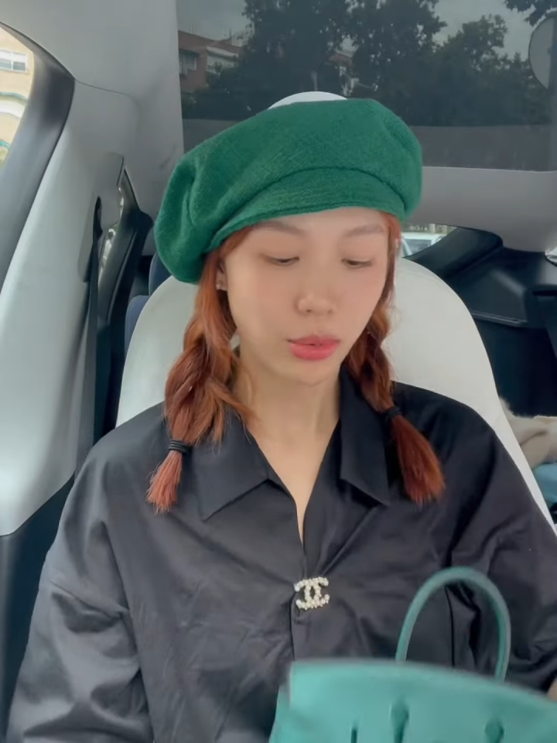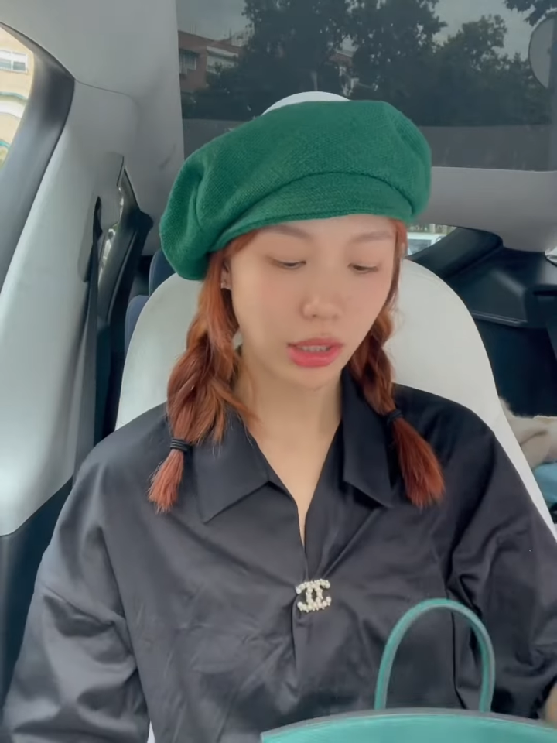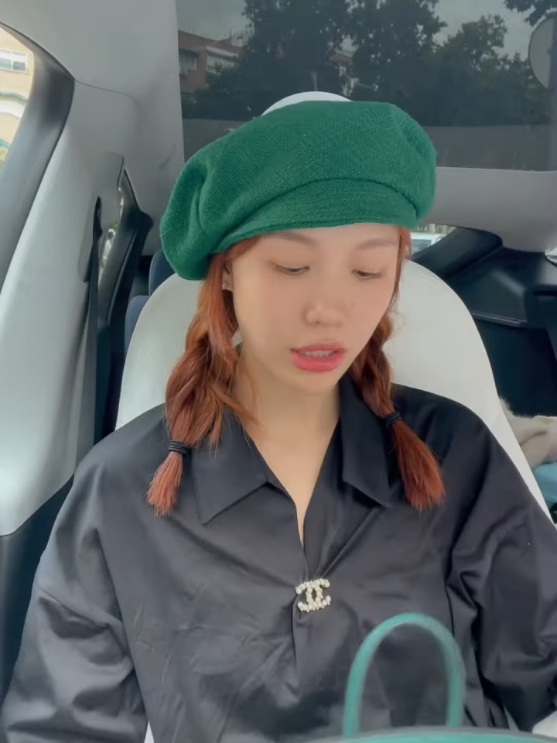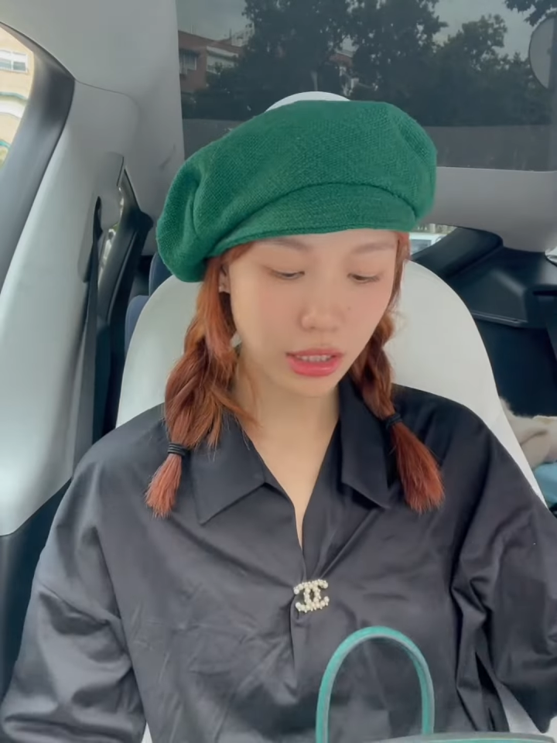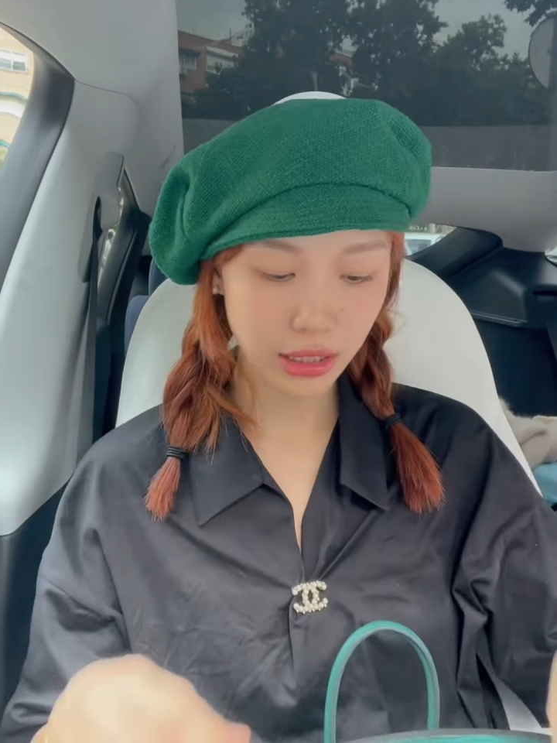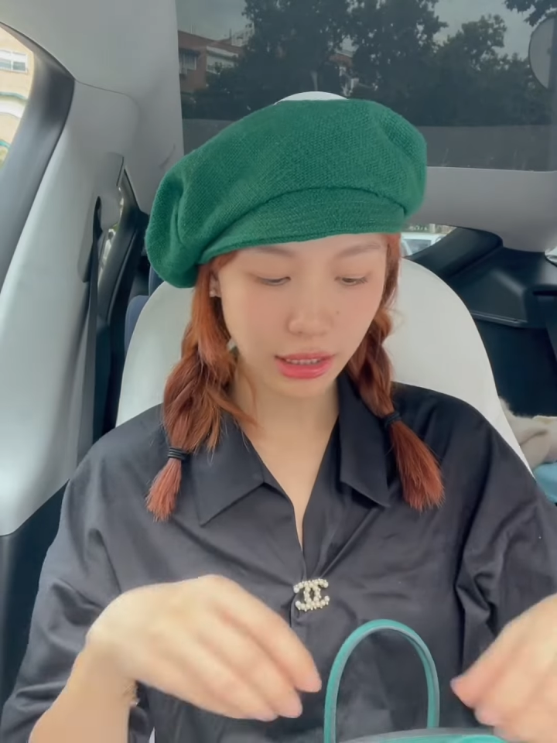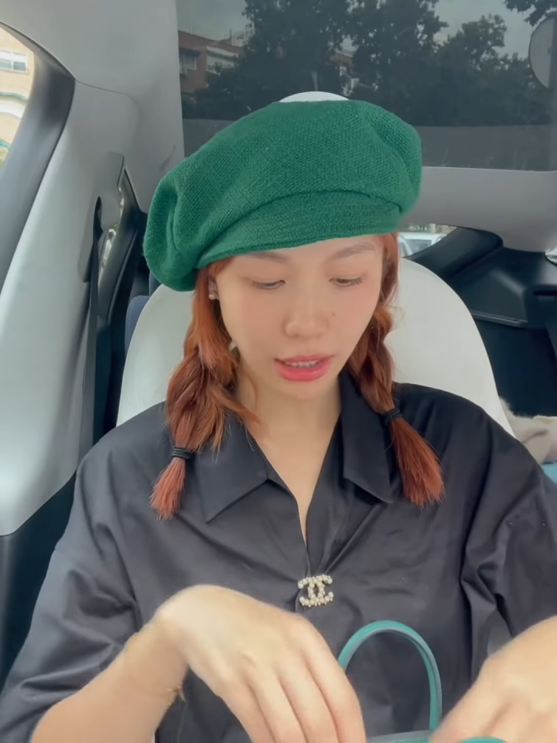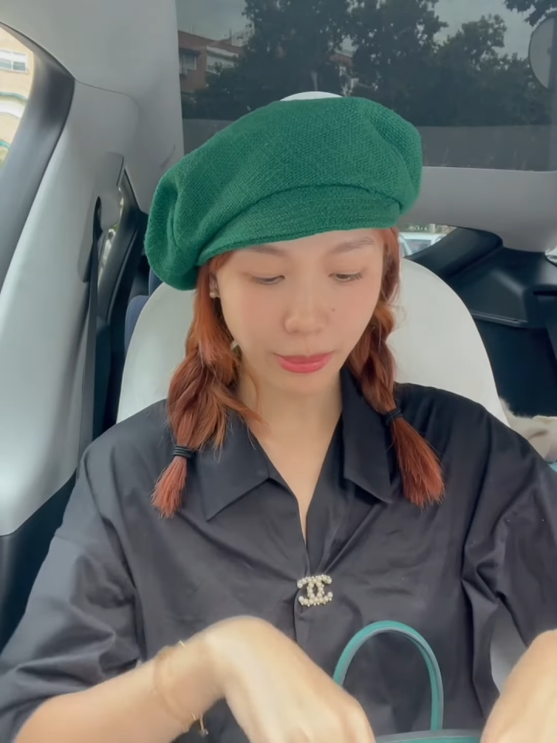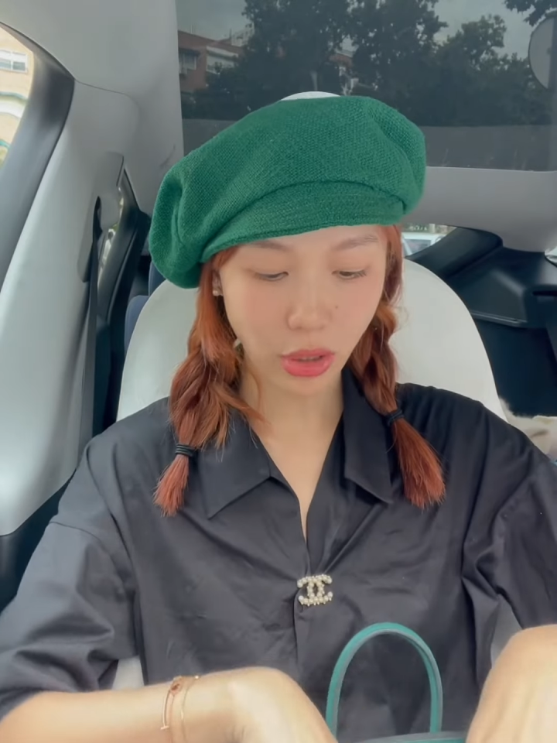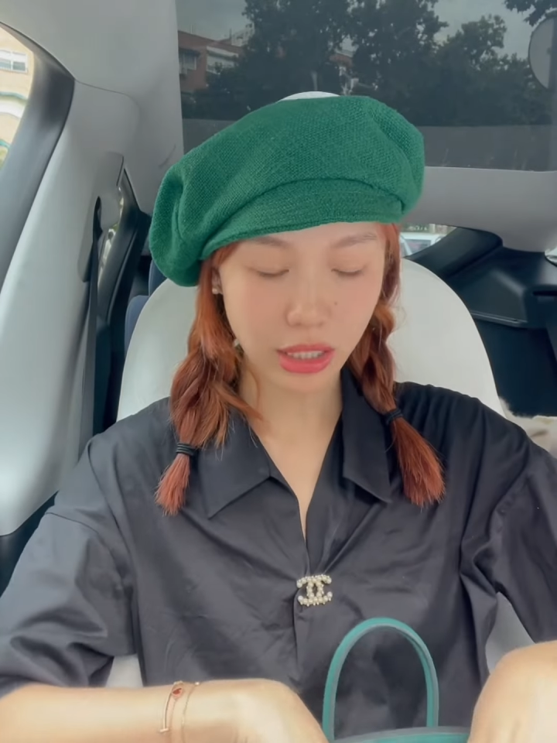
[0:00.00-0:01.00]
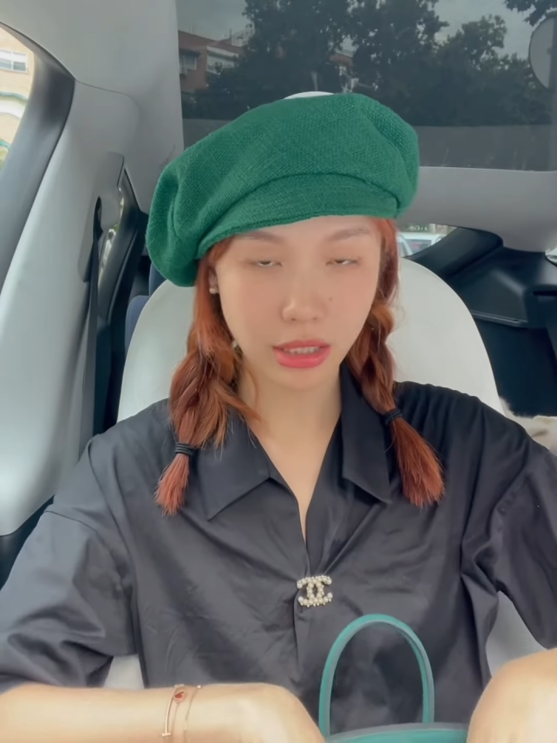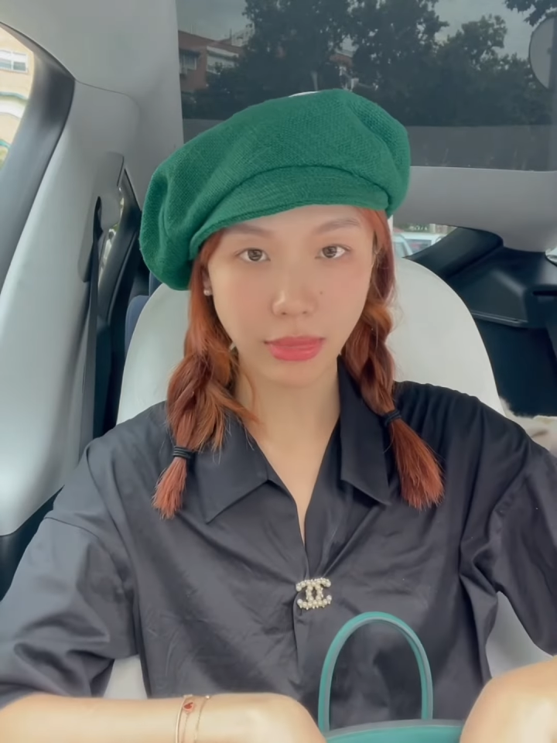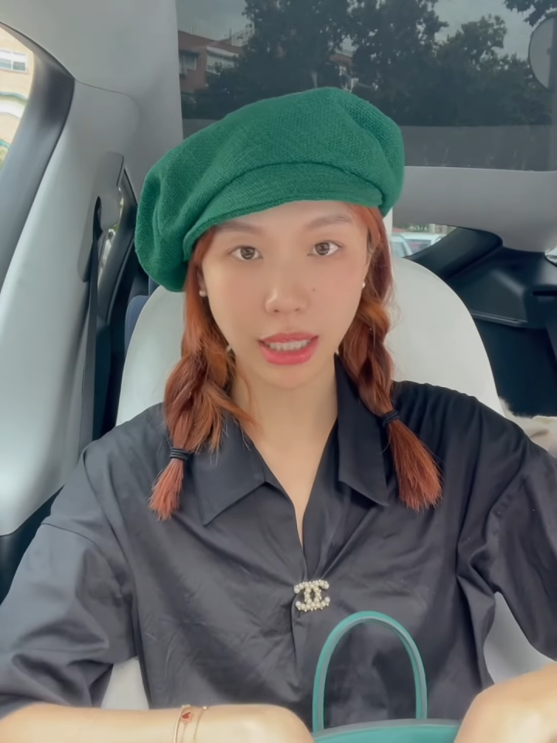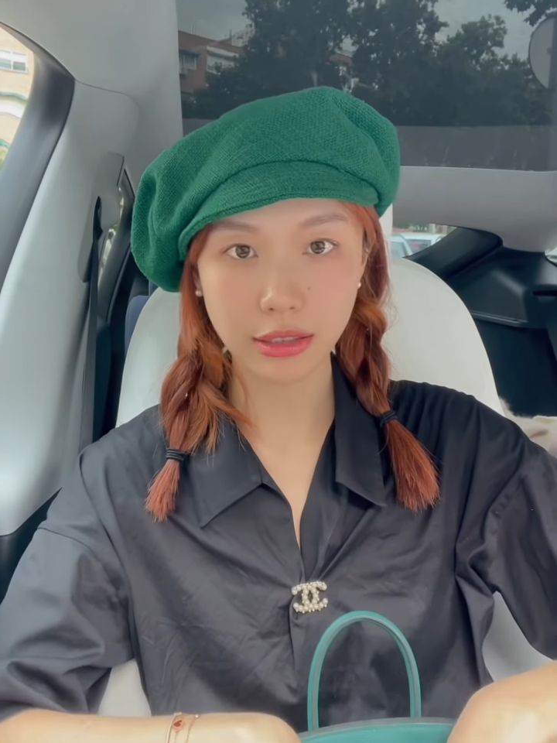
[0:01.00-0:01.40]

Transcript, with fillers: 当然，这个内胆包还是买